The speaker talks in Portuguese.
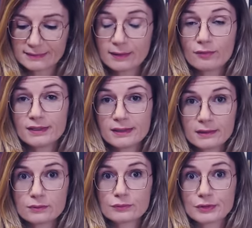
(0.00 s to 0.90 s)
Salvo
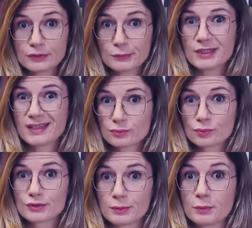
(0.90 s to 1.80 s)
engano, foi
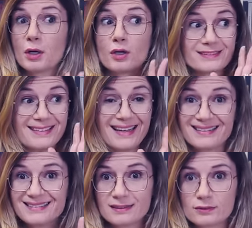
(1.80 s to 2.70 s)
2014, meu irmão,
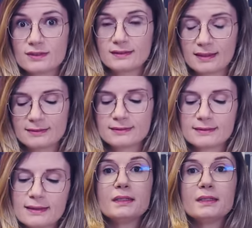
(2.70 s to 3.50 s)
10 anos atrás.